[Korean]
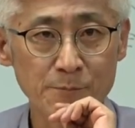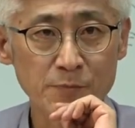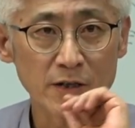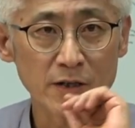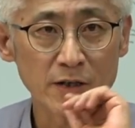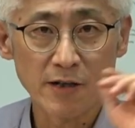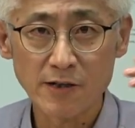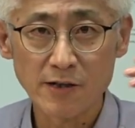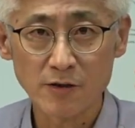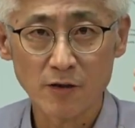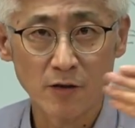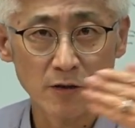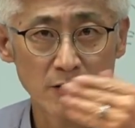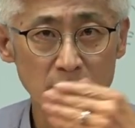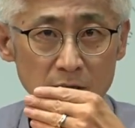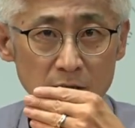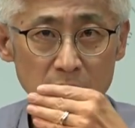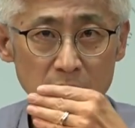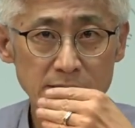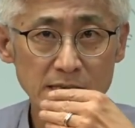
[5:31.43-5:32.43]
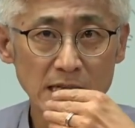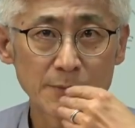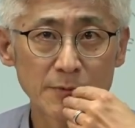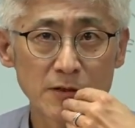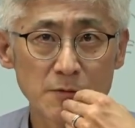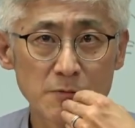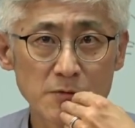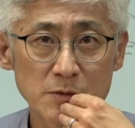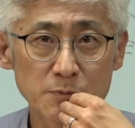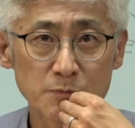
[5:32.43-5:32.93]
그래서
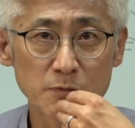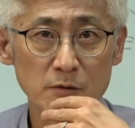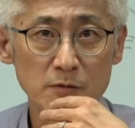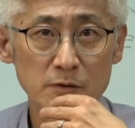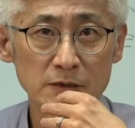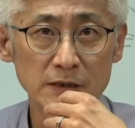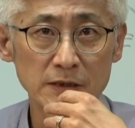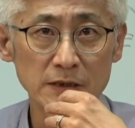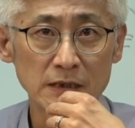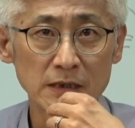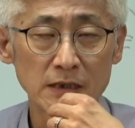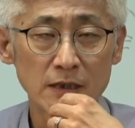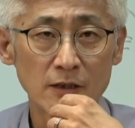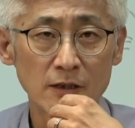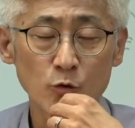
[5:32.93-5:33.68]
차별금지법은